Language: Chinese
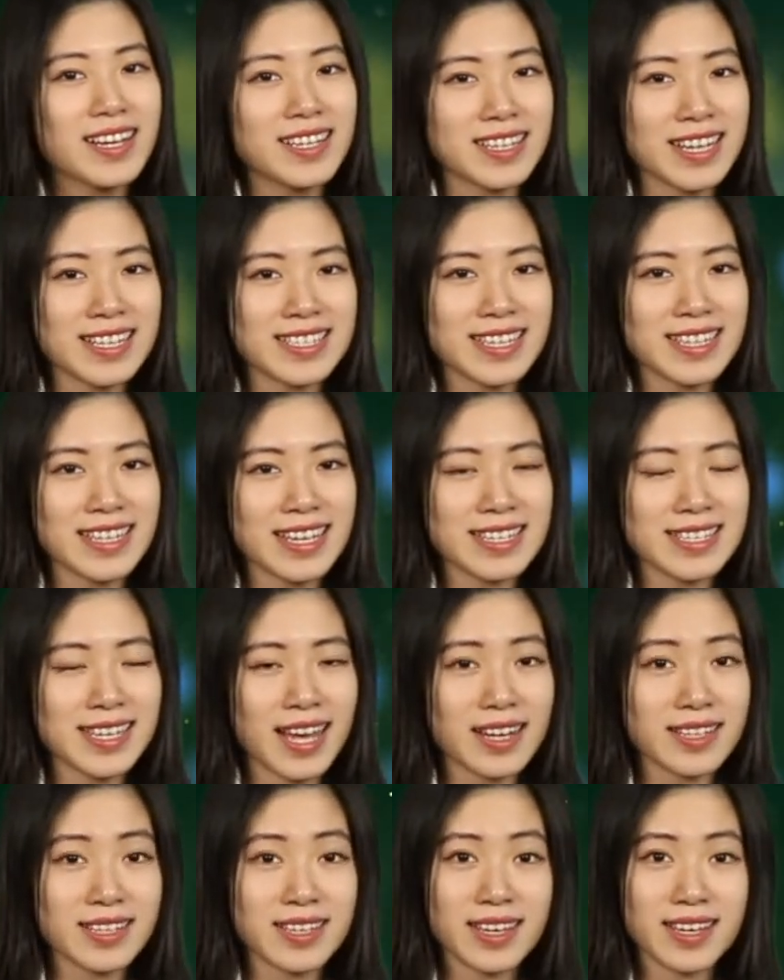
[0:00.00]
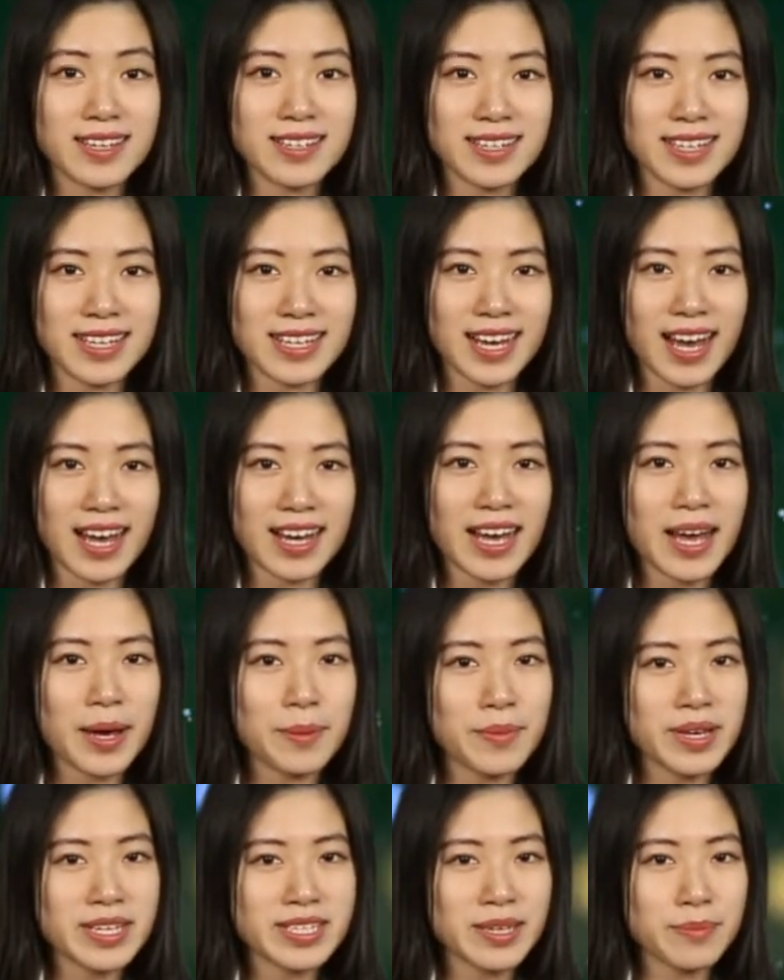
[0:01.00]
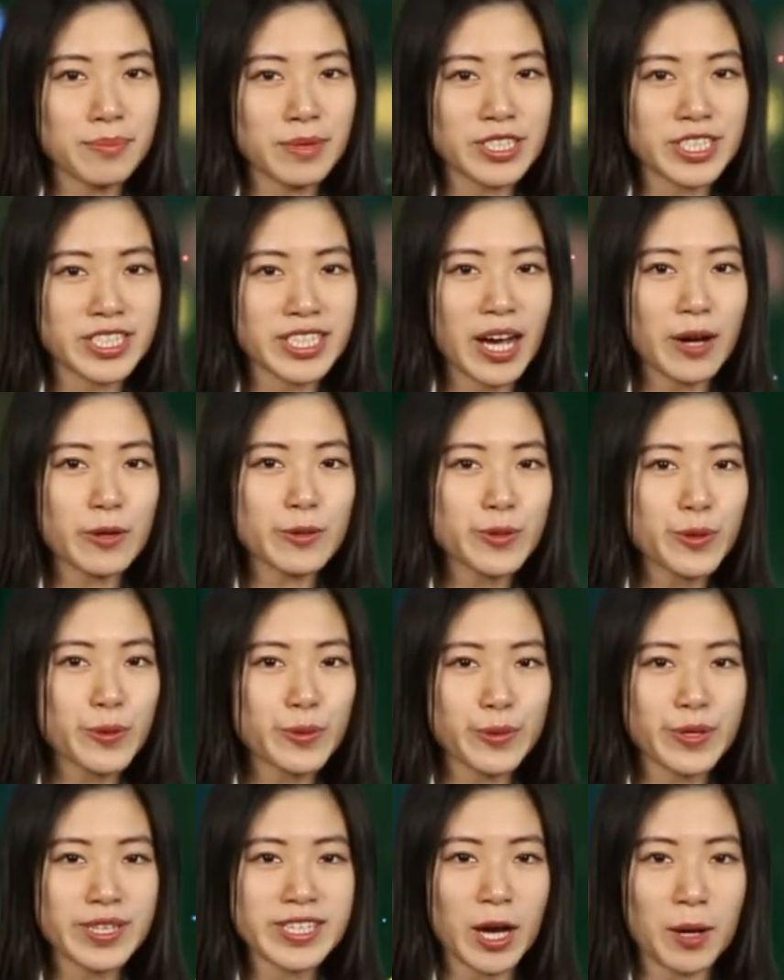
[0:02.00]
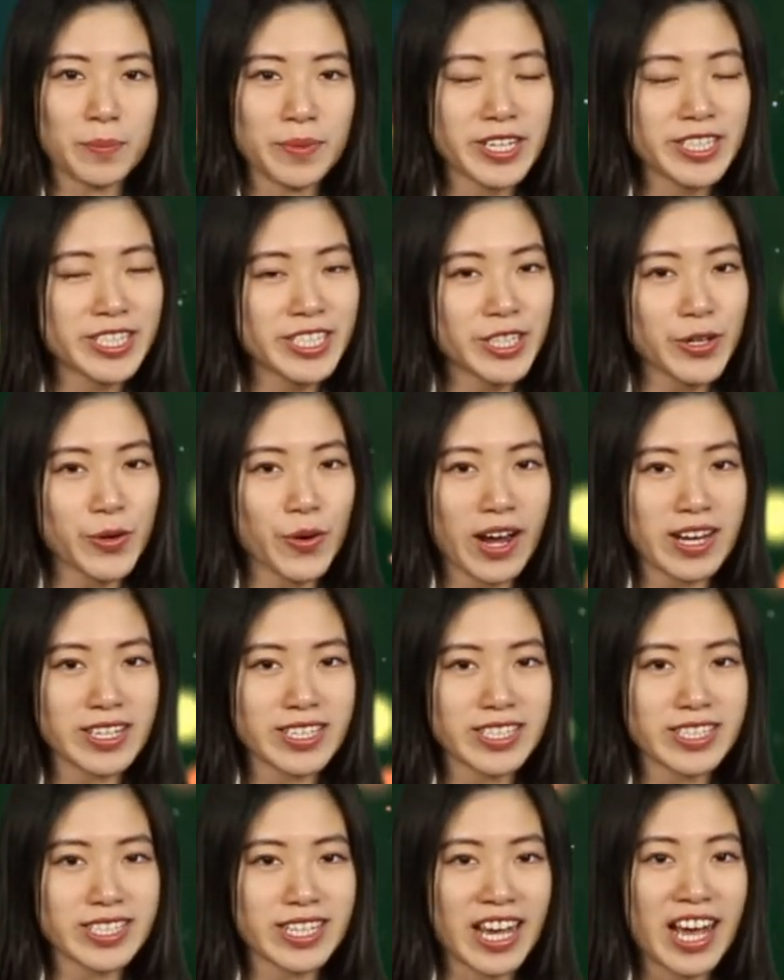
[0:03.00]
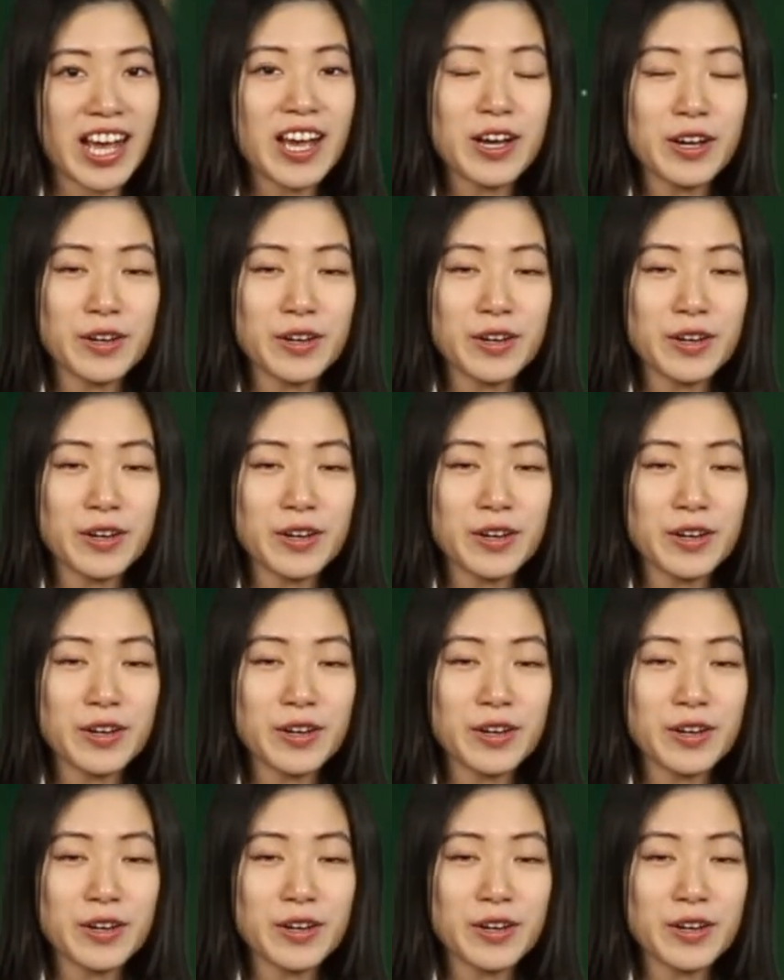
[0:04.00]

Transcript: 那今年夏天可以看看 Miss m i c h e l 棕榈草编织的款式，